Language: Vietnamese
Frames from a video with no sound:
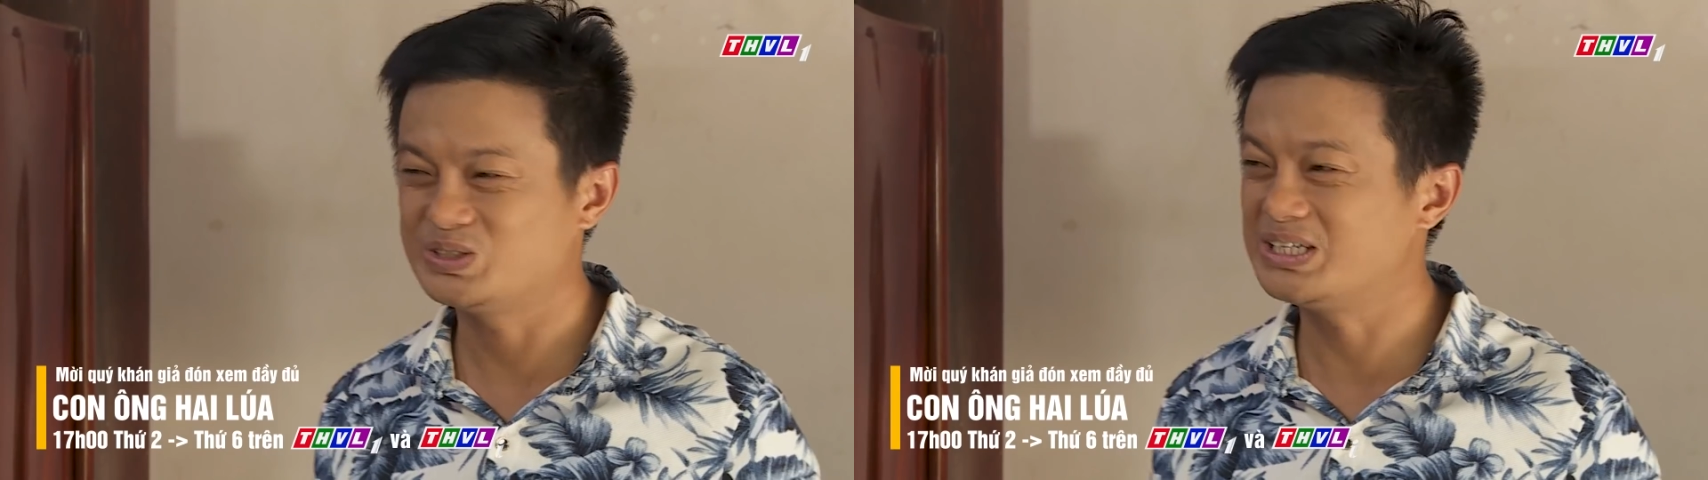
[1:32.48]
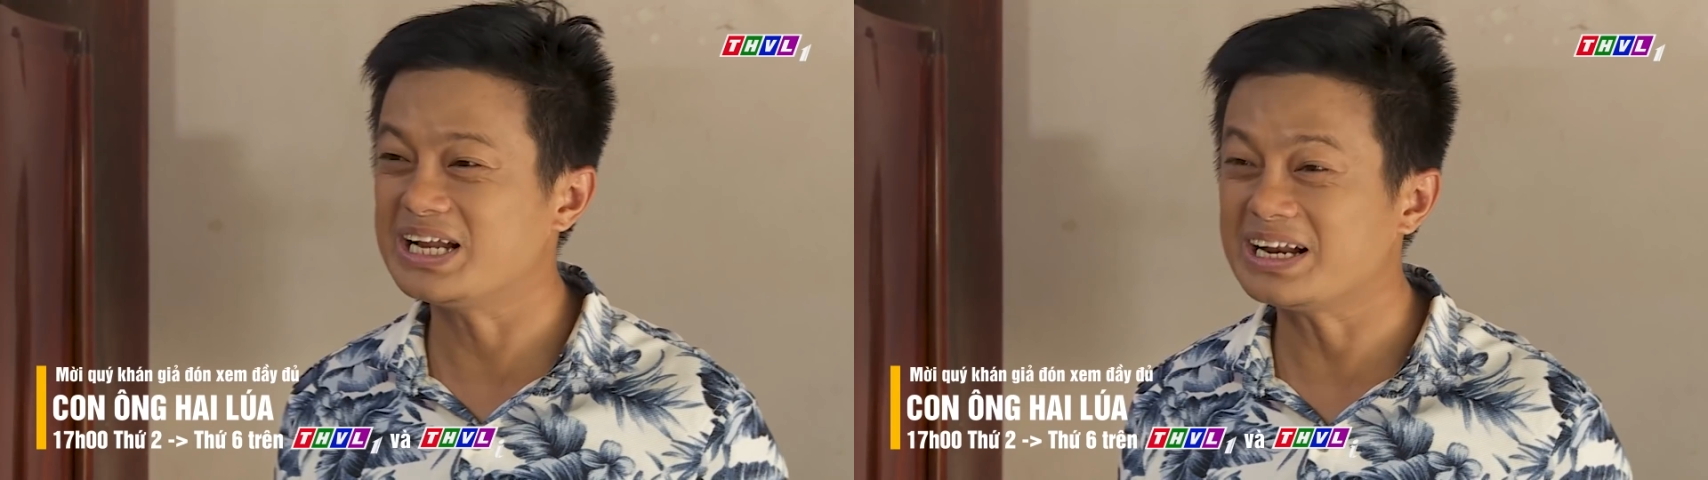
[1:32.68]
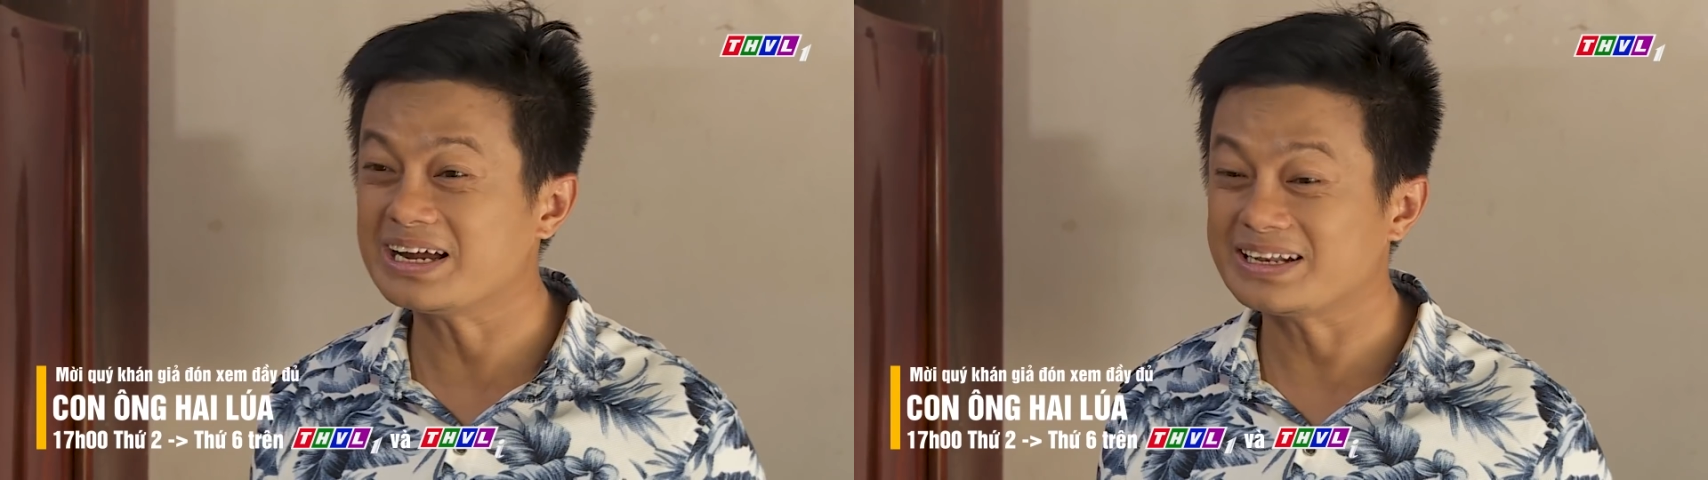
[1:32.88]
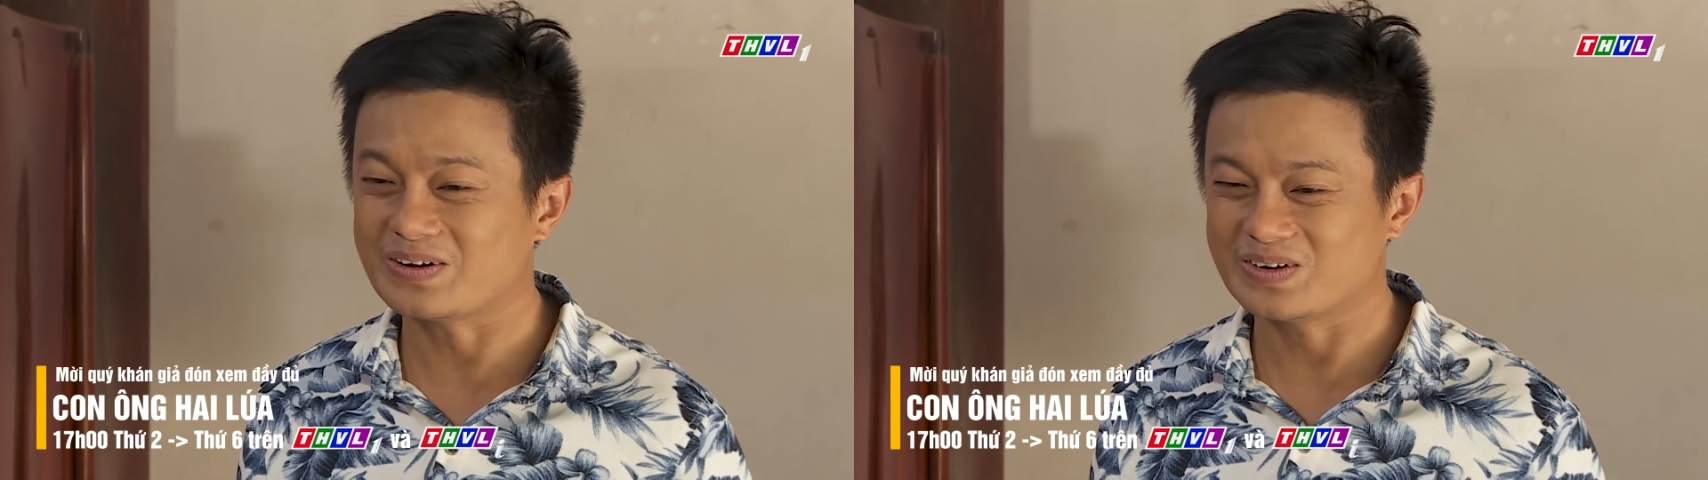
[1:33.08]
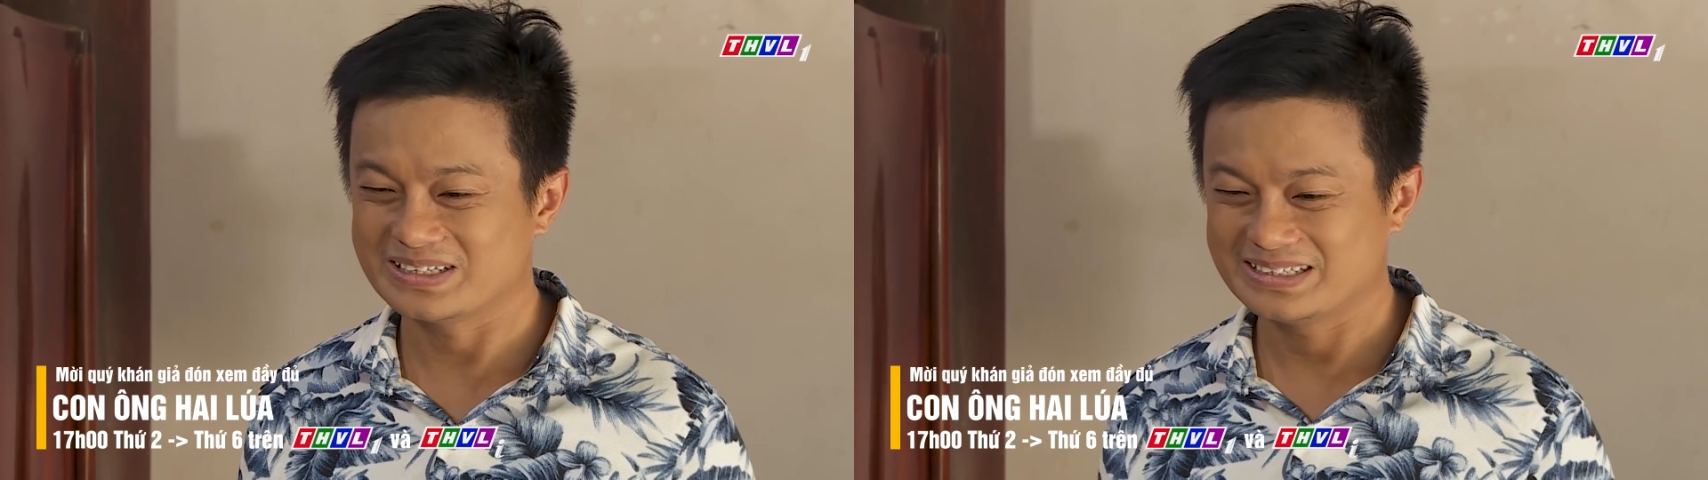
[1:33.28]
Xịt ít ít
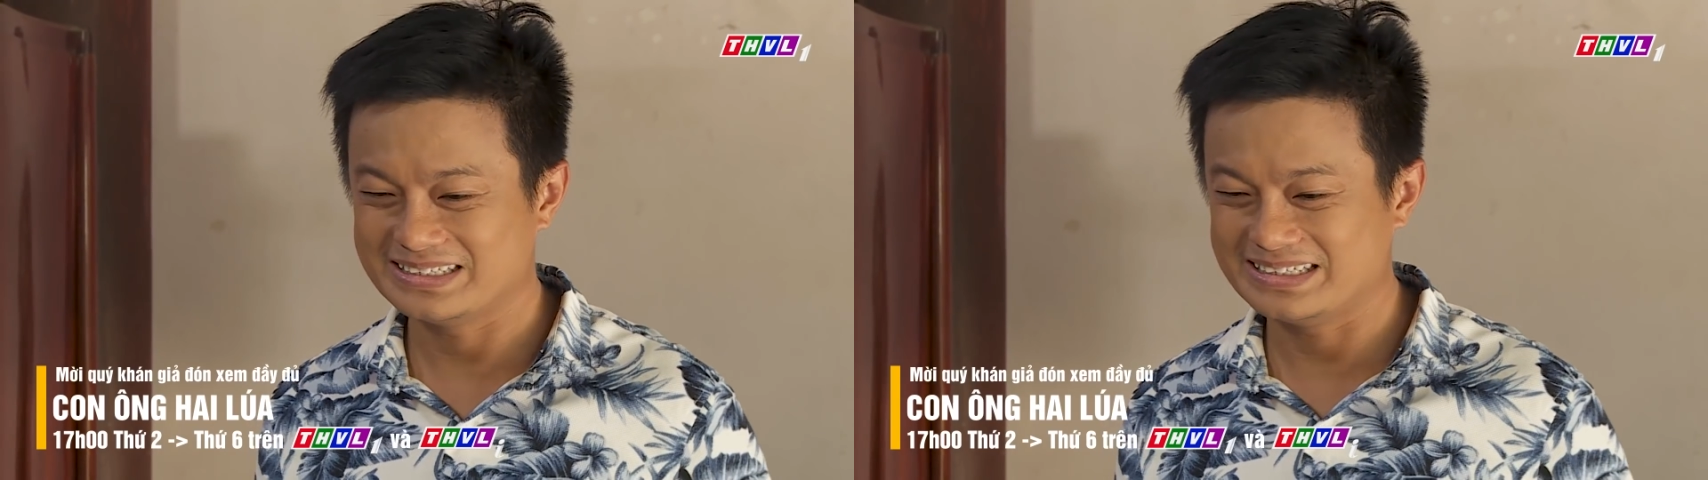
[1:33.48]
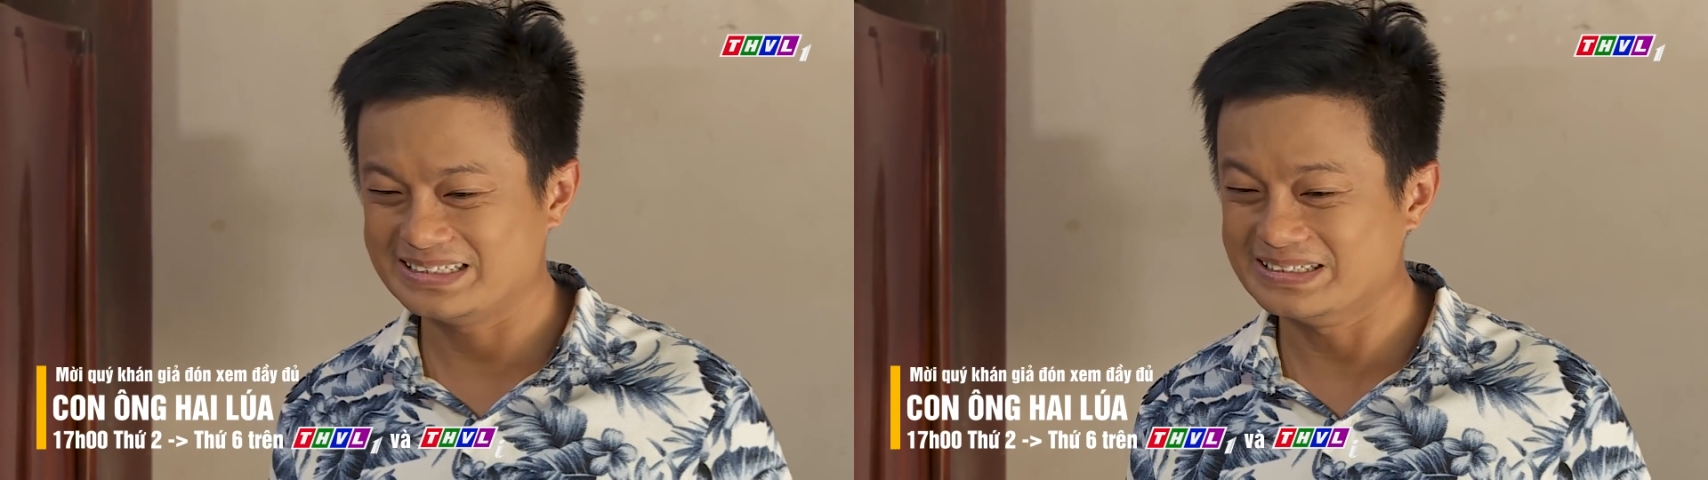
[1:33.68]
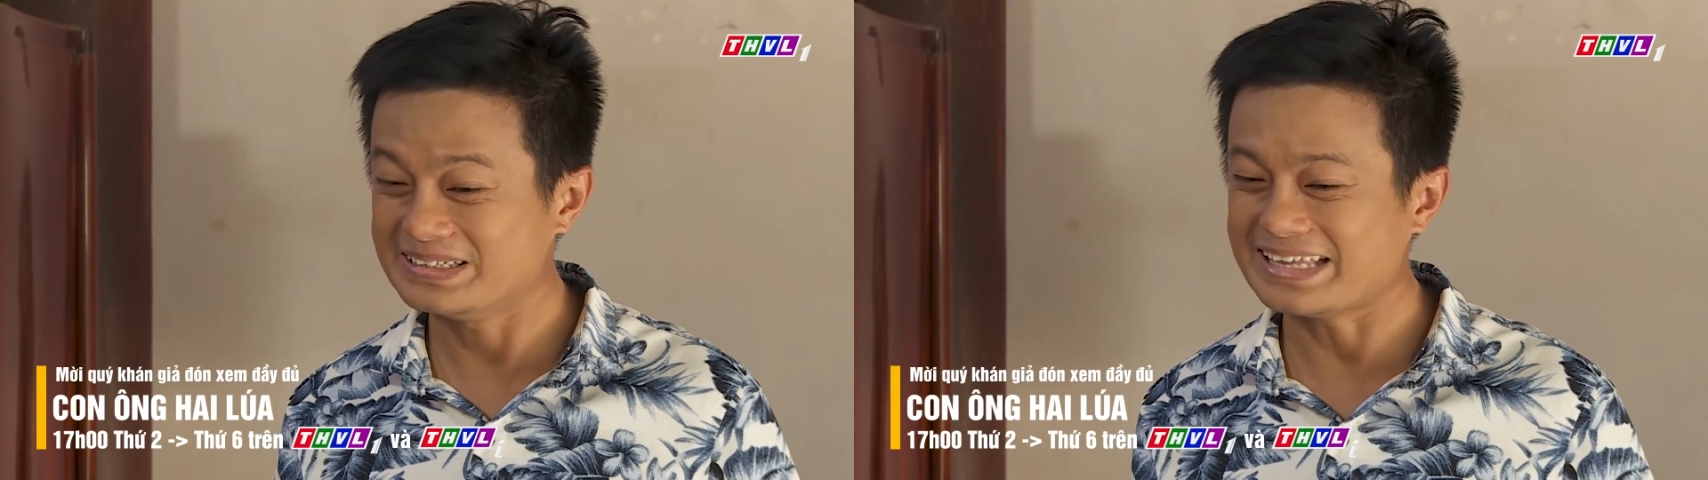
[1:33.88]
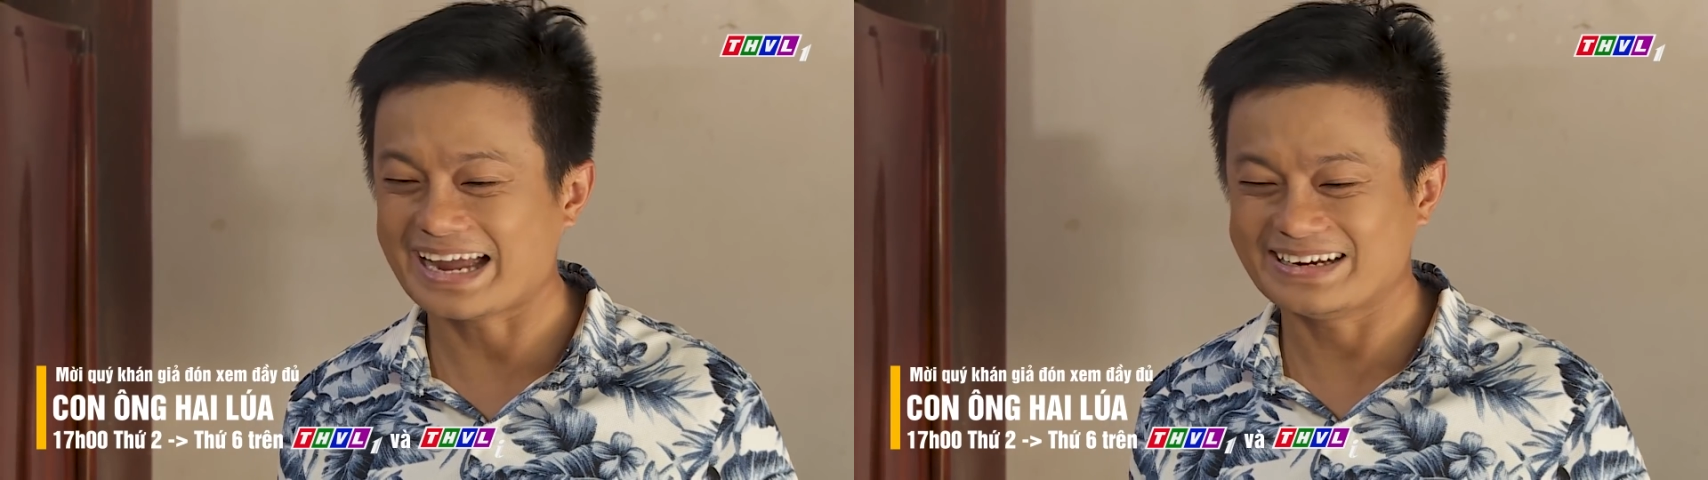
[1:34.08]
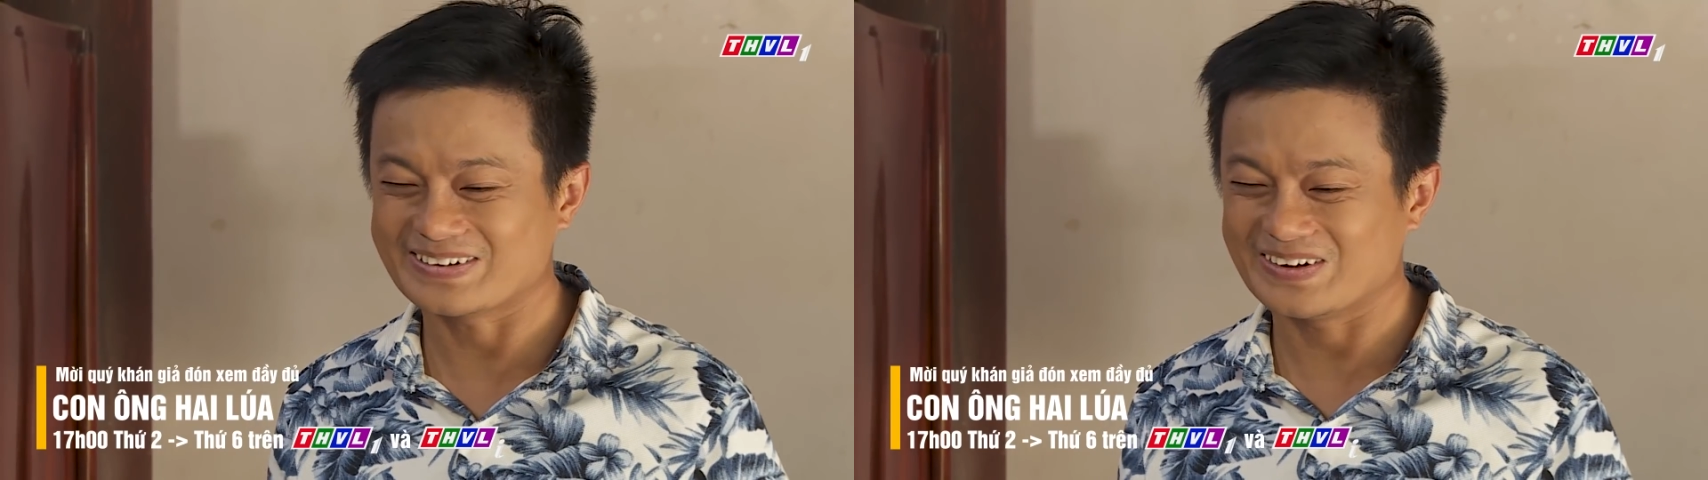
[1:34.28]
thôi, nửa chai được